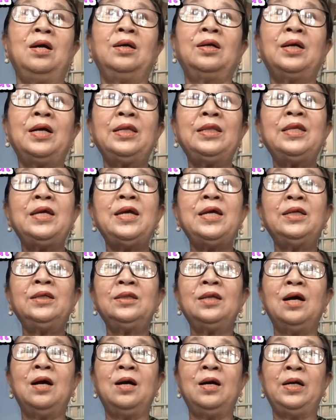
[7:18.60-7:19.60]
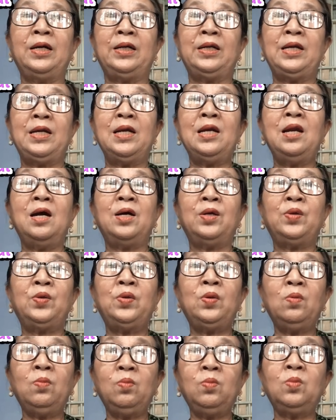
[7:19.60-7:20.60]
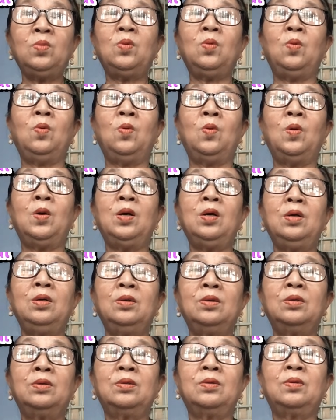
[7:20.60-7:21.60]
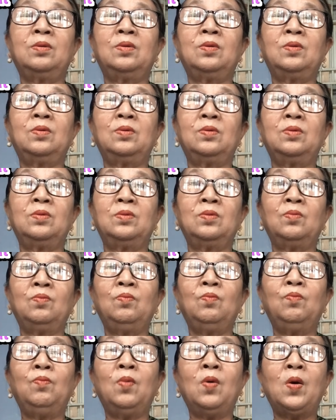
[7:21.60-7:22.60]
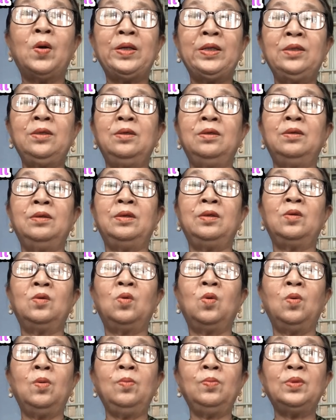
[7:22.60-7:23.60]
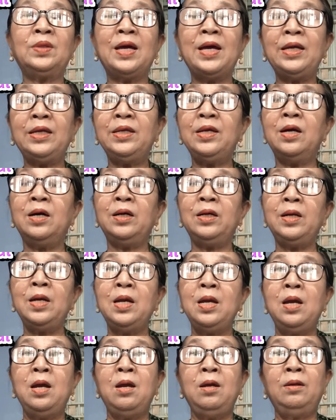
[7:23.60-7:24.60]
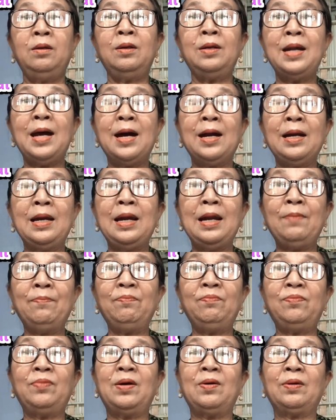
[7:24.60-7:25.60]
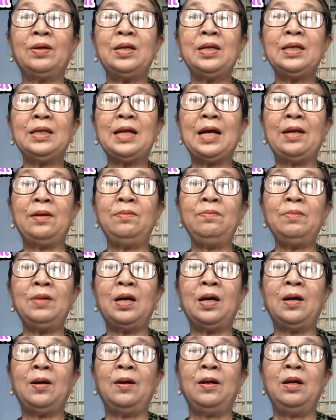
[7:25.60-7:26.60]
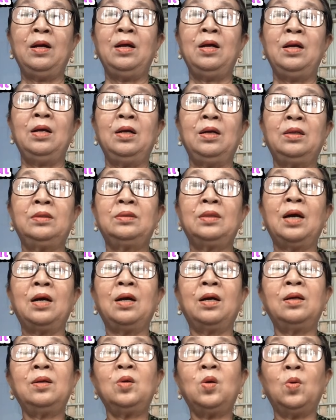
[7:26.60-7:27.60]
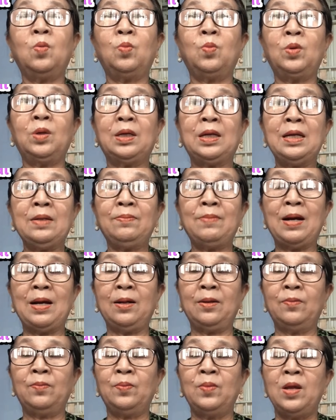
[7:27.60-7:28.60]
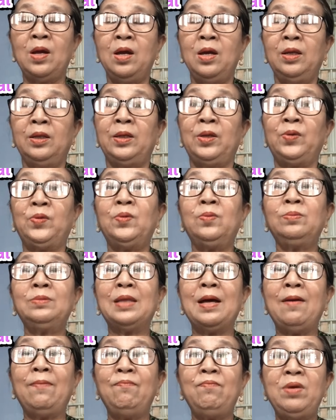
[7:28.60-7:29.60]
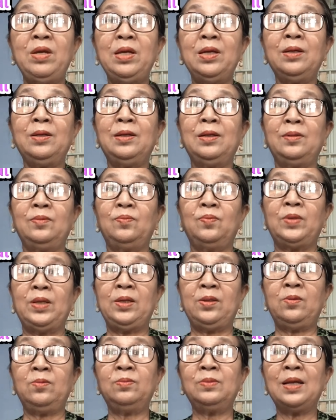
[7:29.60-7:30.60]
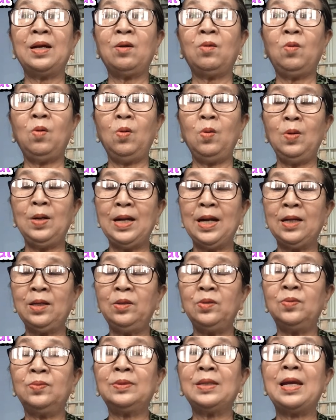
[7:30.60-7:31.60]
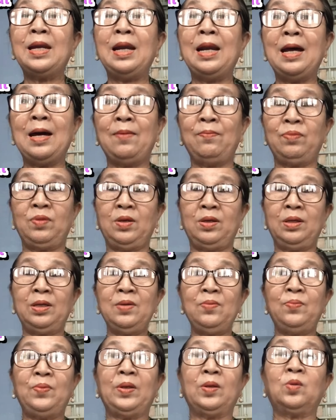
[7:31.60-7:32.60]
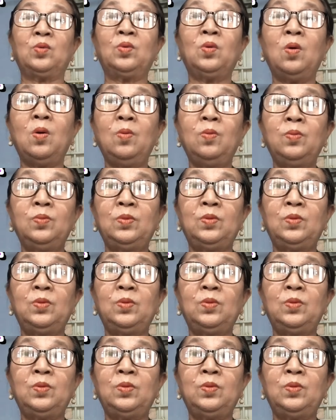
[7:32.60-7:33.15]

cái thiên thời địa lợi chung của mọi người của thế giới nó đang lâm vào cái cảnh mà tận cùng rồi các bạn thì chúng ta biết thì chúng ta cố gắng chúng ta làm những cái việc tốt